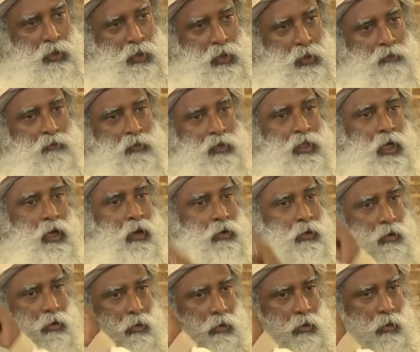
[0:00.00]
ஞாபக பதிவு
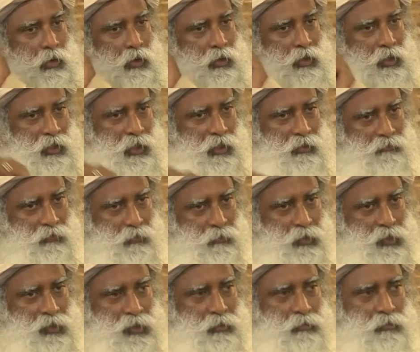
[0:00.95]
இல்லைன்னா
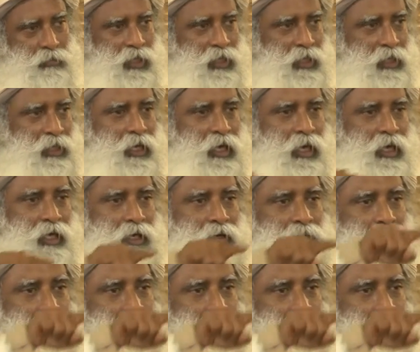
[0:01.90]
பரிணாம செயல்முறையில